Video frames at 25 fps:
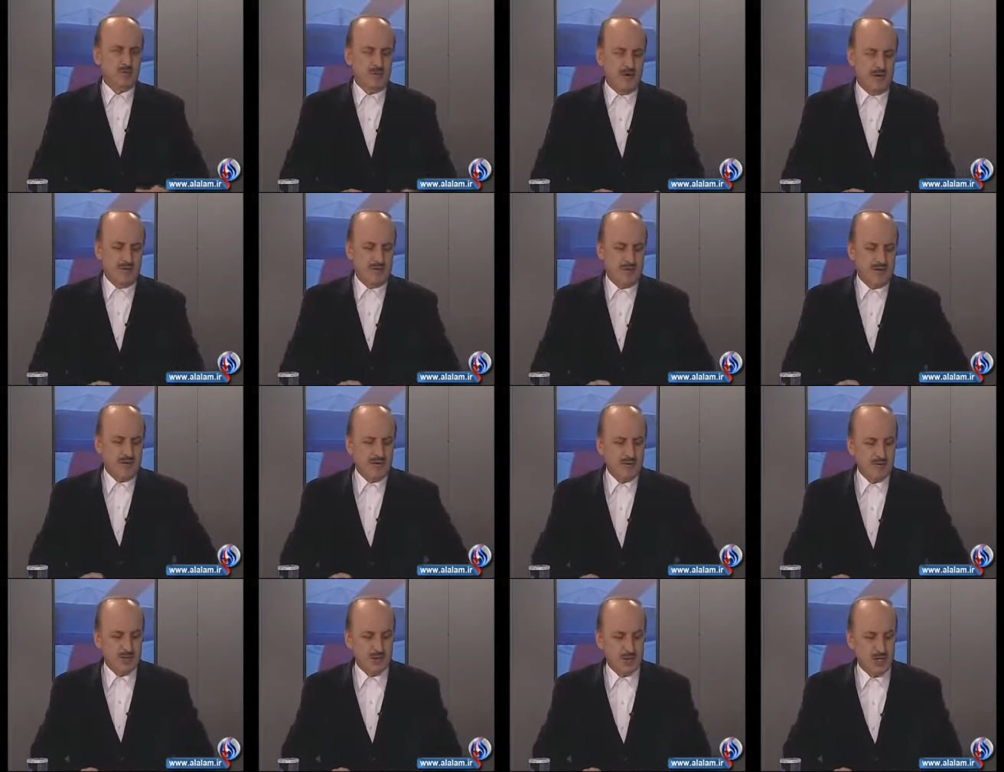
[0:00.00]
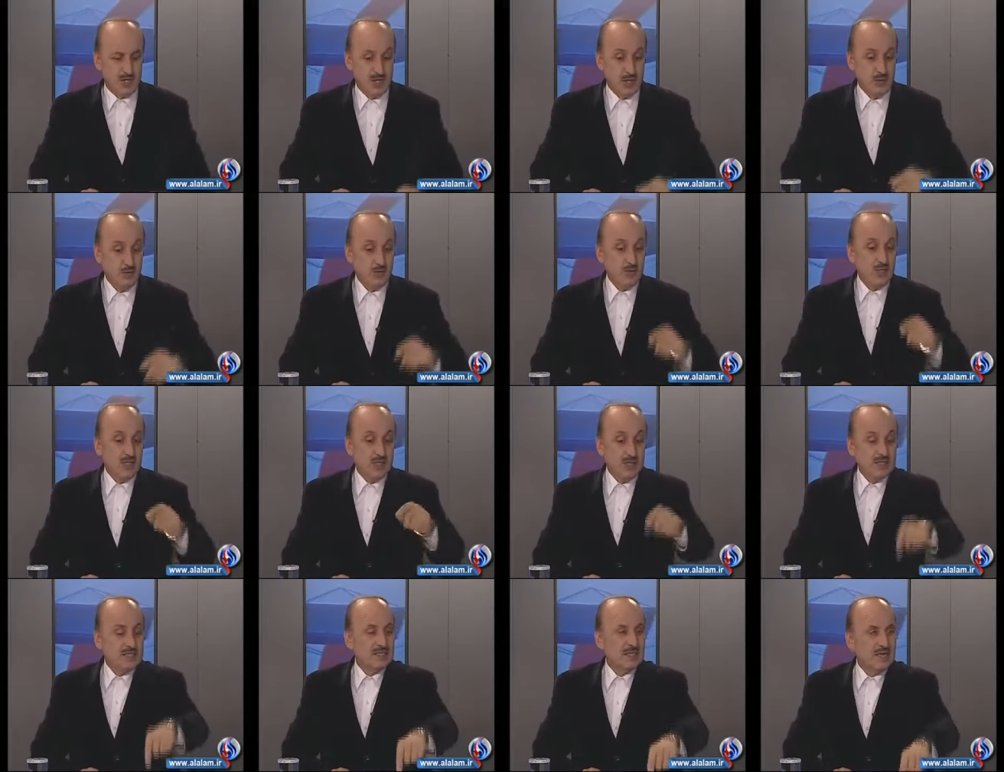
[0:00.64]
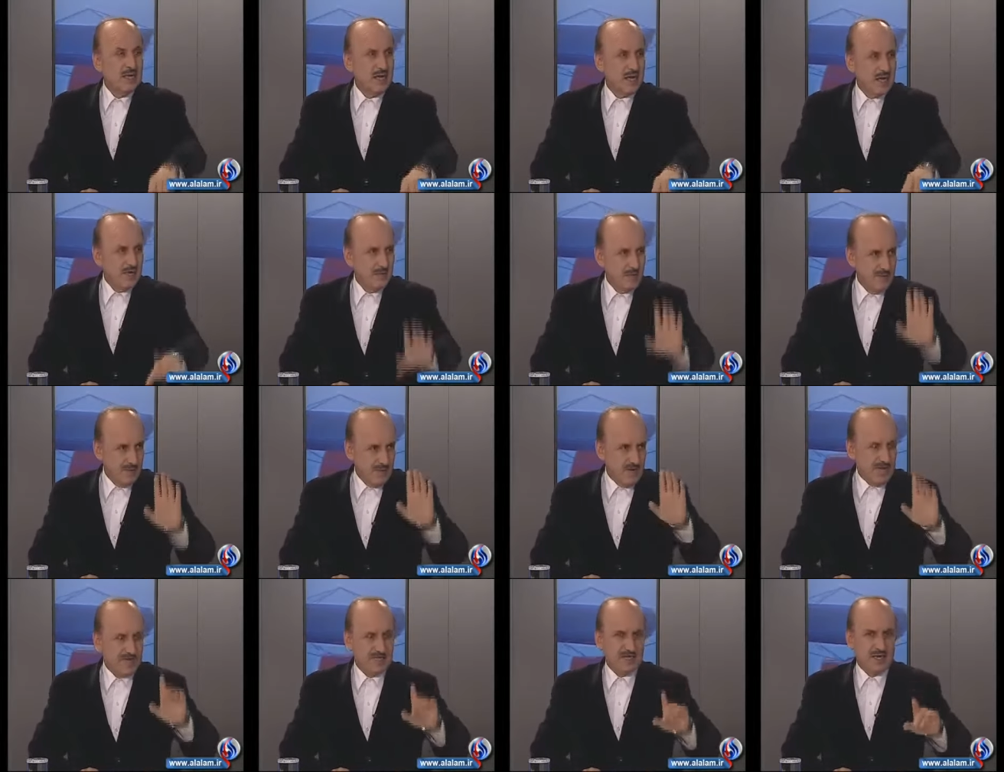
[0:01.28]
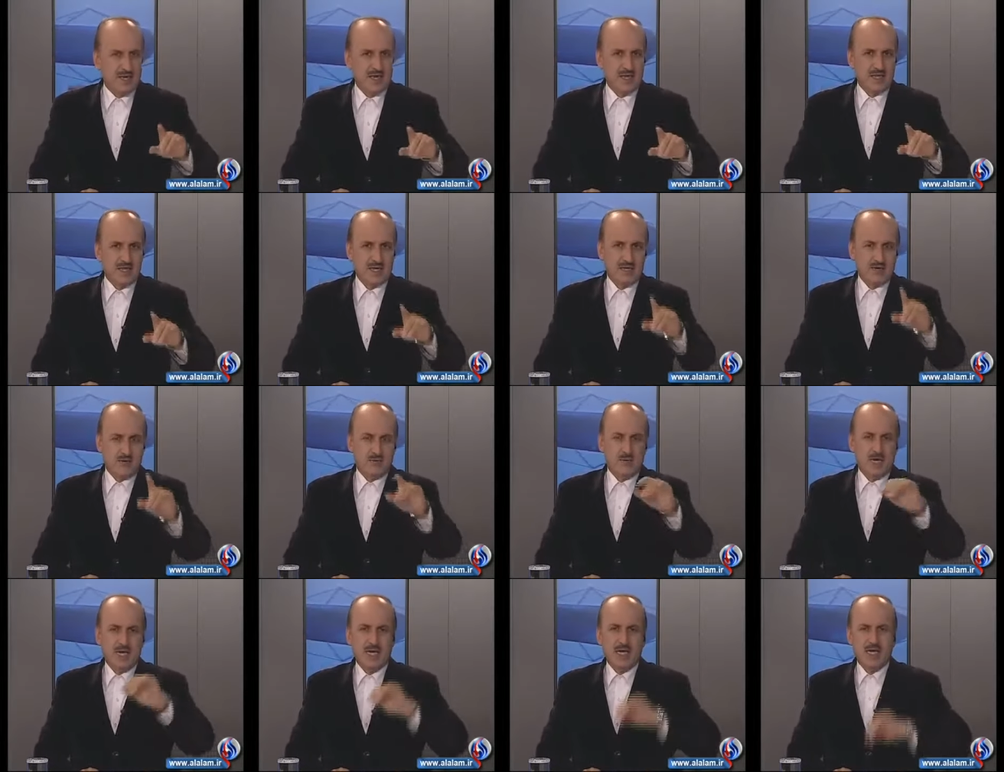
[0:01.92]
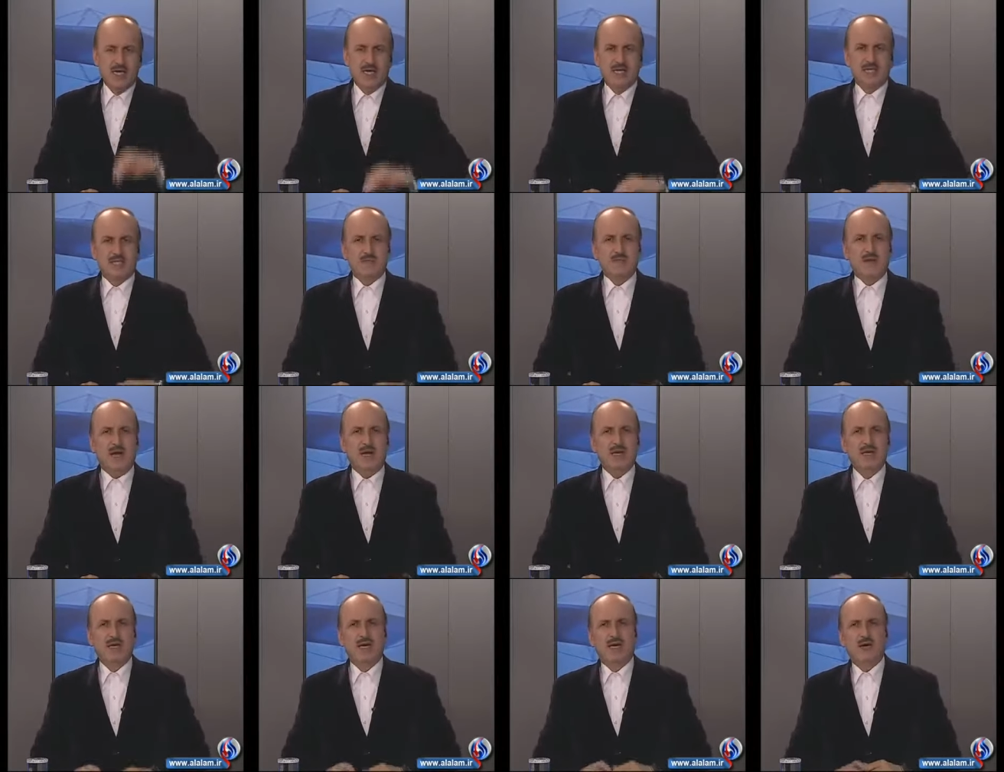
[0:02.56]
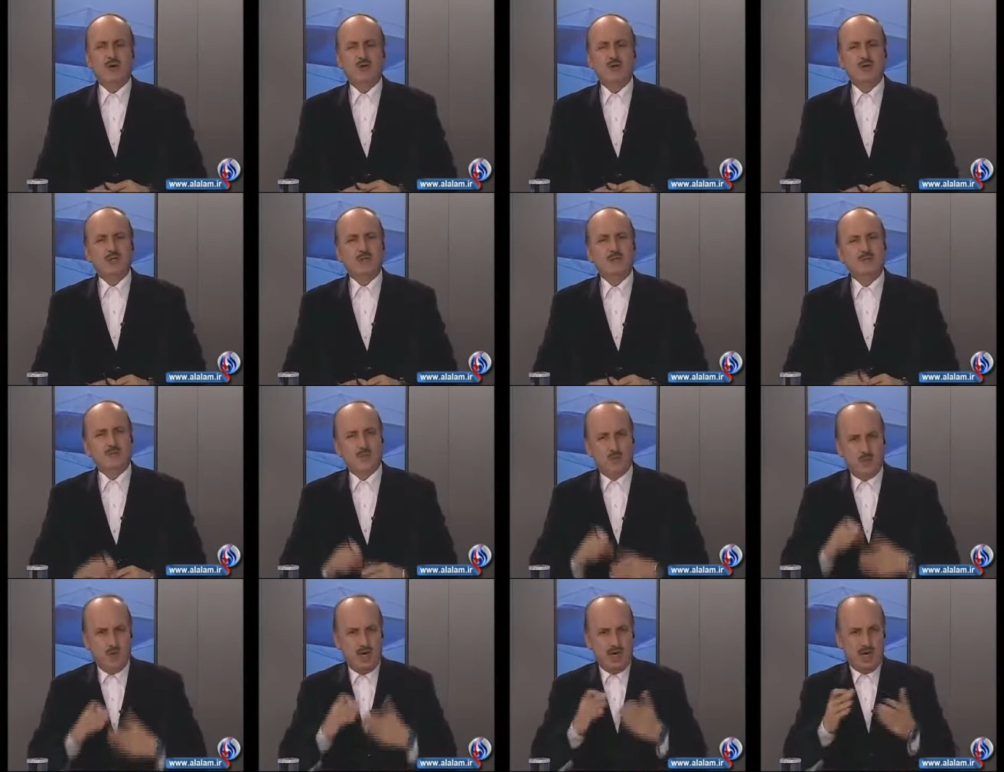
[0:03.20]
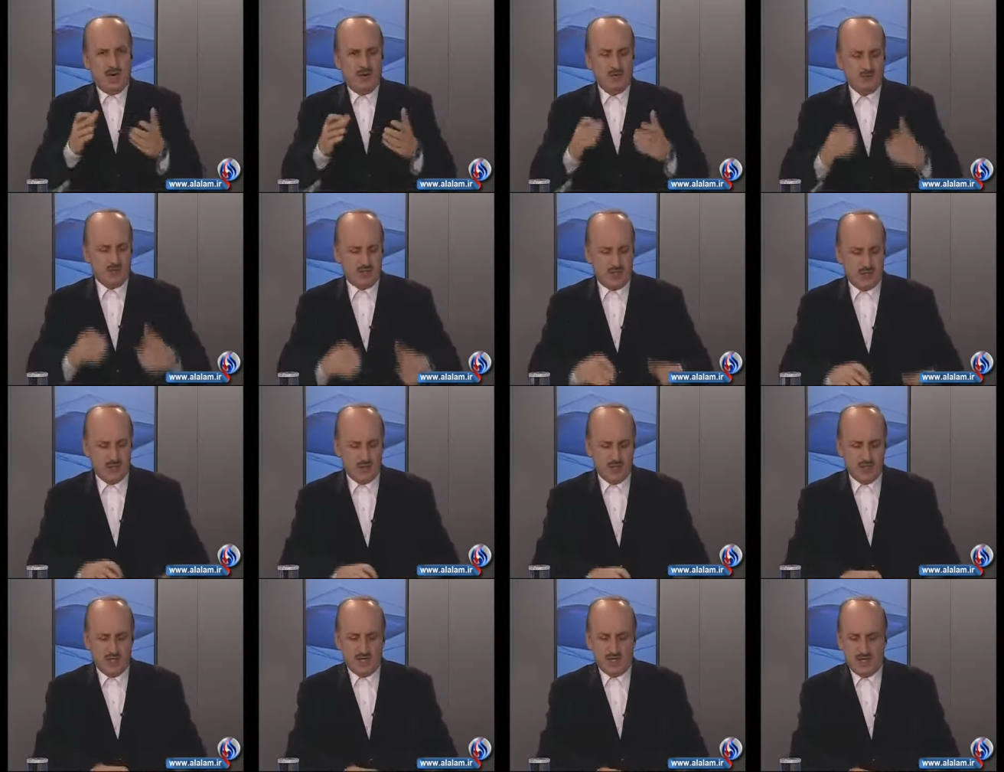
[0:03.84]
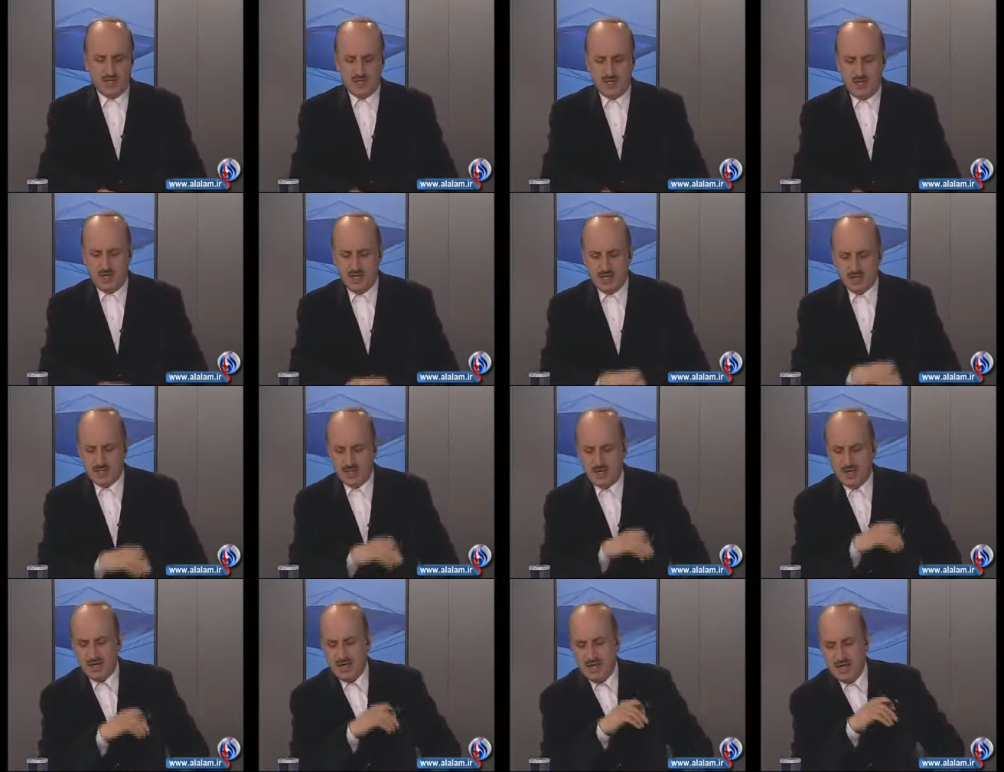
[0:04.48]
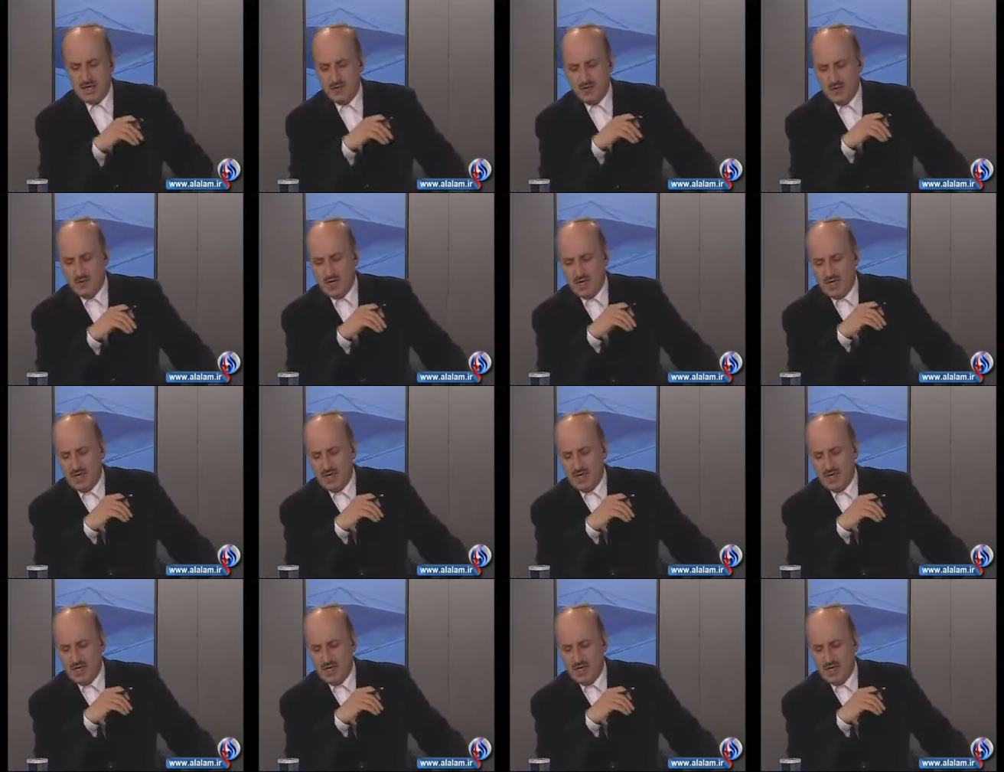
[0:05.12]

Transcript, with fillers: مع برنامجه النووي انطلاقا مما حصل هذا اليوم اسمح لي أعود وللمستوى التقني إلى طهران